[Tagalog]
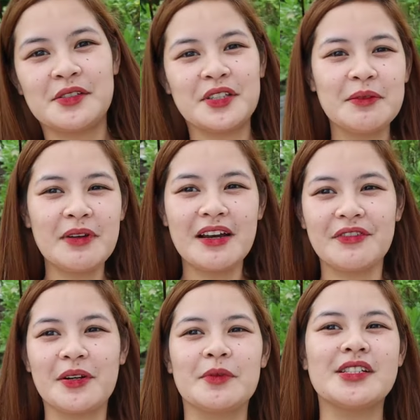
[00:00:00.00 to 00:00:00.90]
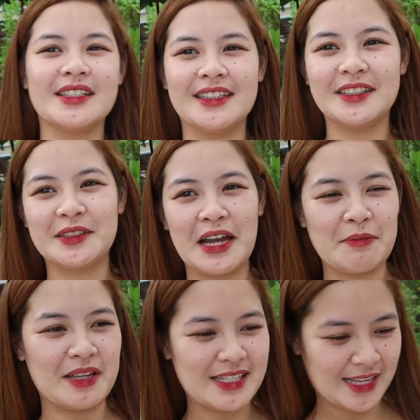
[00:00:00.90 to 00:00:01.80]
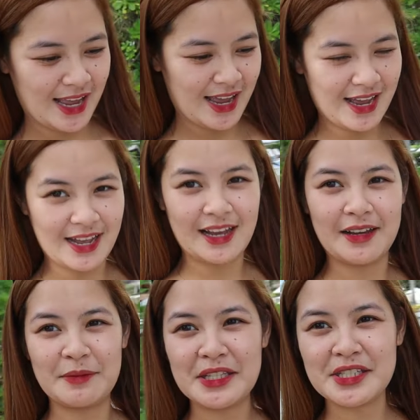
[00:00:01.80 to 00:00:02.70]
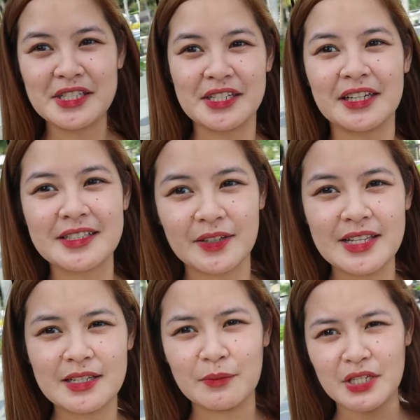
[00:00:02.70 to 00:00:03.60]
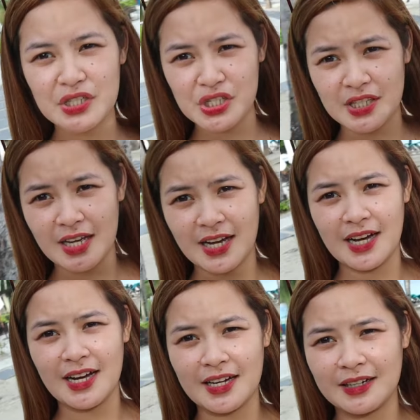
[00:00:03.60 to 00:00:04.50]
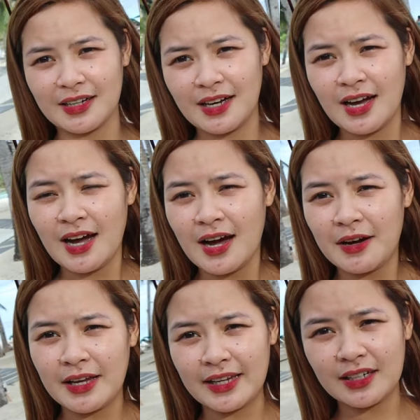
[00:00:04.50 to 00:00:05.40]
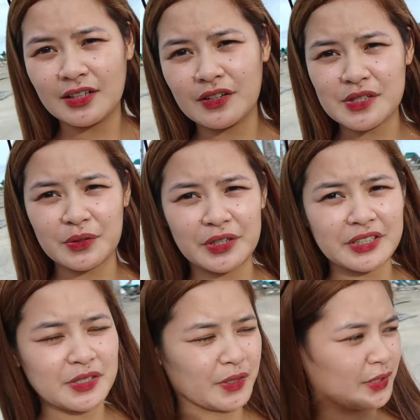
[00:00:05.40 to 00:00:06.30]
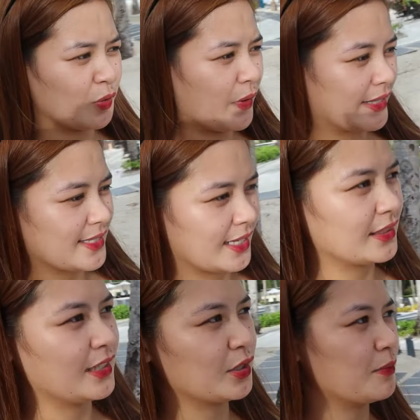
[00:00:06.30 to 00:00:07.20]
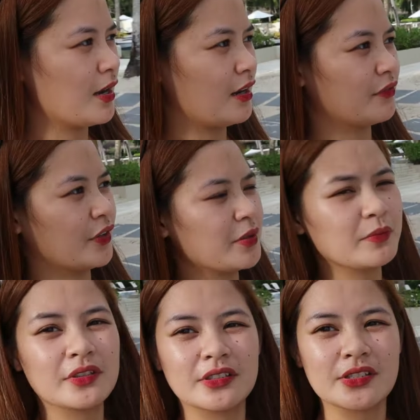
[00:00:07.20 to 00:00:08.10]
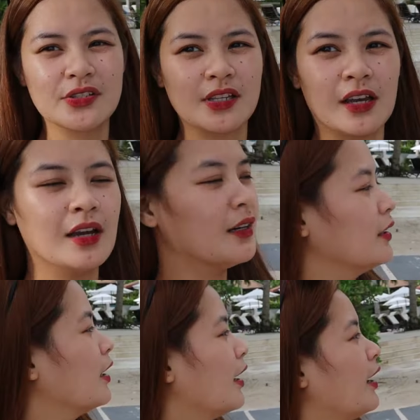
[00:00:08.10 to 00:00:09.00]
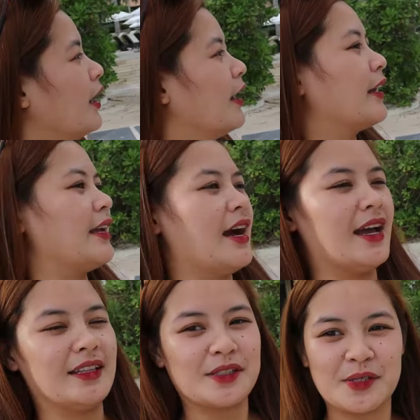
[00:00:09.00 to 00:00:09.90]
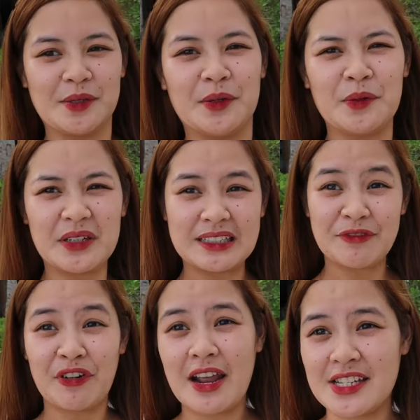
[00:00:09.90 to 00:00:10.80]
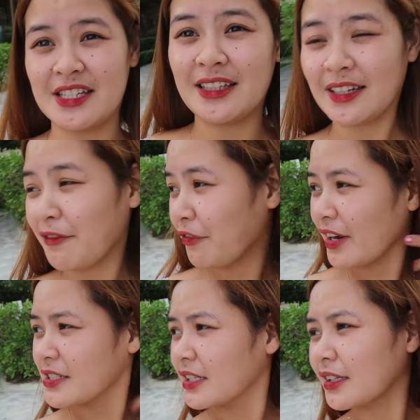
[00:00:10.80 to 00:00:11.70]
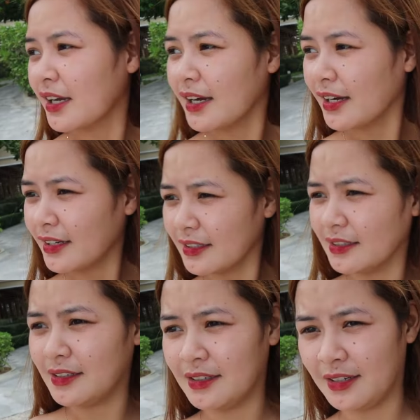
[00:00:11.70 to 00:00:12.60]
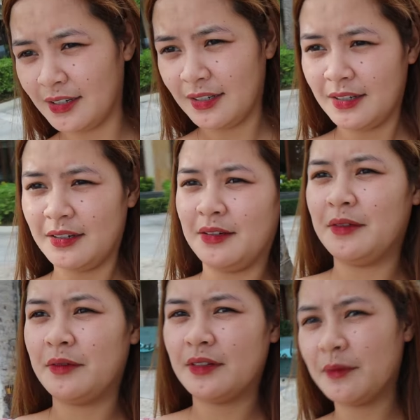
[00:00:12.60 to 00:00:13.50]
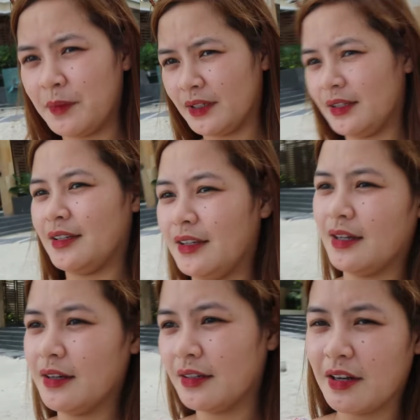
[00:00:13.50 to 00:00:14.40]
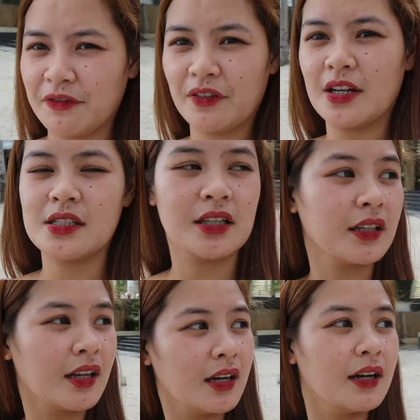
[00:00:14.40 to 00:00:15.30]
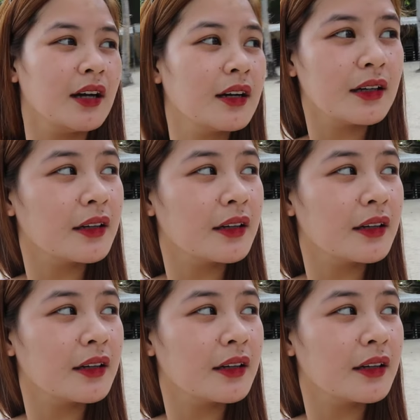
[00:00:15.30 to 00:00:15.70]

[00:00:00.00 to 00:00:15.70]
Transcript: So yun mga farmers, nandito na kami sa beach. So yan sa beach ng Hainan Resort. So ito white sand dito mga farmers. Yan. So ang fresh and refreshing ng, ng ang refreshing ng